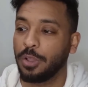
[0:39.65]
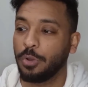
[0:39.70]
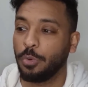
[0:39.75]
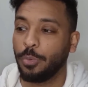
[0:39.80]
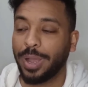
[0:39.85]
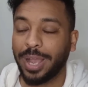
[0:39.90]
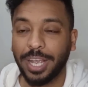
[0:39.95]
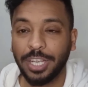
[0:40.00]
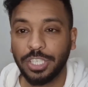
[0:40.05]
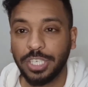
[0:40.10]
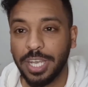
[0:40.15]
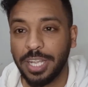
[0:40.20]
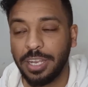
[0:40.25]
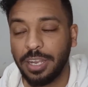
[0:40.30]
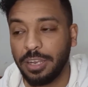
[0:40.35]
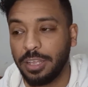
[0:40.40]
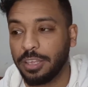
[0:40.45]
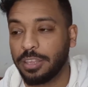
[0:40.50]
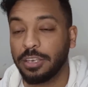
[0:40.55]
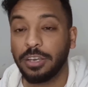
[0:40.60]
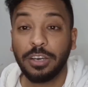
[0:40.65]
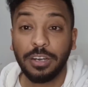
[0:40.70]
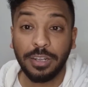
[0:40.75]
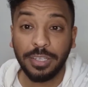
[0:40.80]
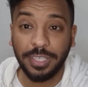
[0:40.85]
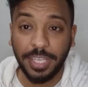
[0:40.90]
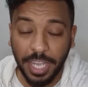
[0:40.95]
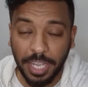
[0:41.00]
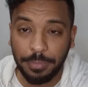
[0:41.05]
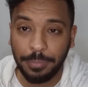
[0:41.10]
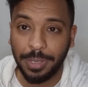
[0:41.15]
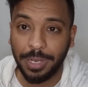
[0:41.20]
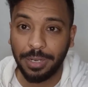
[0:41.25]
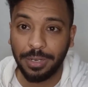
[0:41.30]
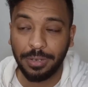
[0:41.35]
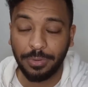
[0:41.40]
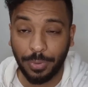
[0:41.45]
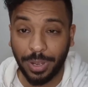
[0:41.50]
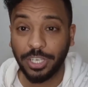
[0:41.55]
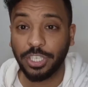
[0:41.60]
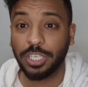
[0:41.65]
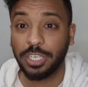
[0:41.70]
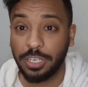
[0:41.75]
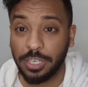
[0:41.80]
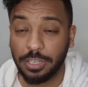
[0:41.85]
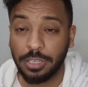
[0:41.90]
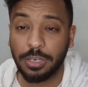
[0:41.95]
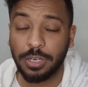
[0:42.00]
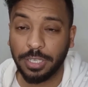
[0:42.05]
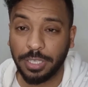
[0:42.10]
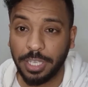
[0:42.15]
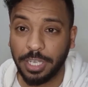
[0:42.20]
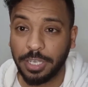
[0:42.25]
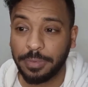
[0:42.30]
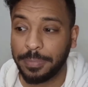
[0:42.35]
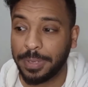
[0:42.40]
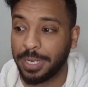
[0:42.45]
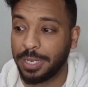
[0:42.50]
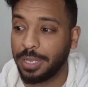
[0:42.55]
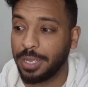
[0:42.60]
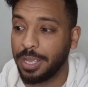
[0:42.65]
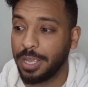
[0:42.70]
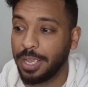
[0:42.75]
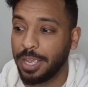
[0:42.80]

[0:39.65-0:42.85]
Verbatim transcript: وعشان الاثاره تكمل وعشان الاثاره تكمل